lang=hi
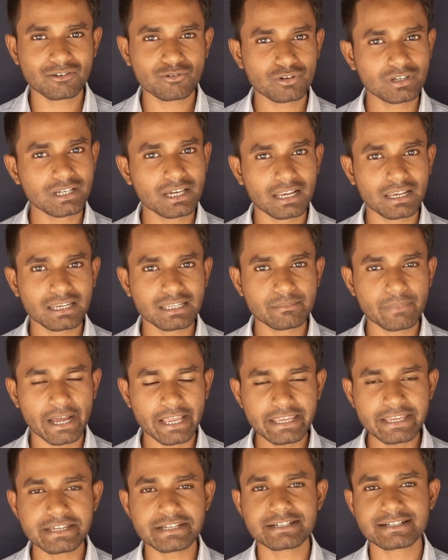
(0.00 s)
है कोई गल नहीं
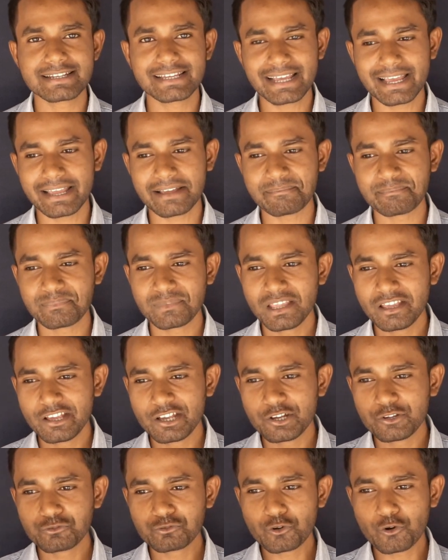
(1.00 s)
भाई ठीक है
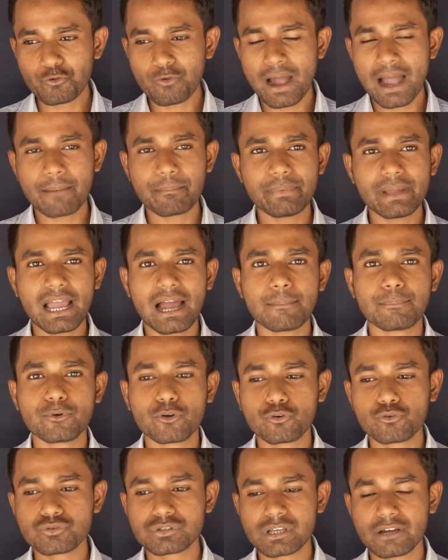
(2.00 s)
तो वहाँ पे आप
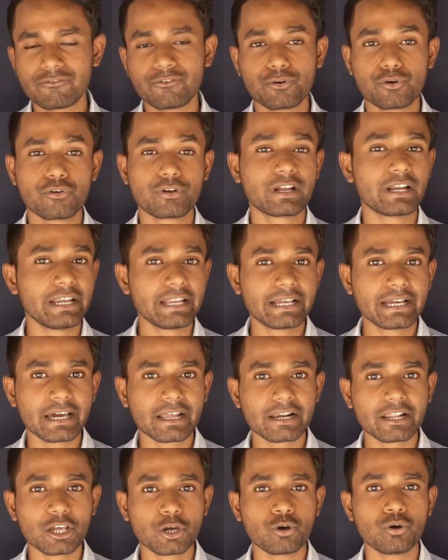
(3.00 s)
लोग उसका फोटो क्लिक
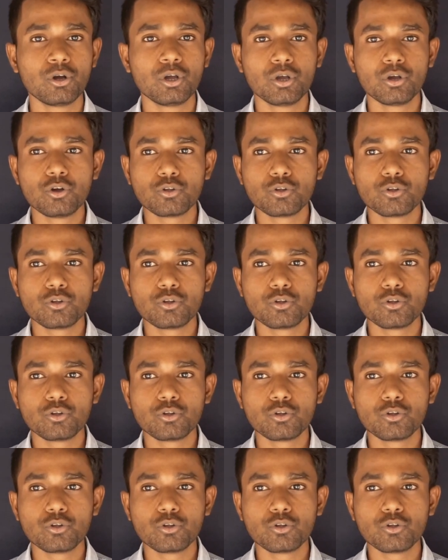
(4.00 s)
कर रहे हो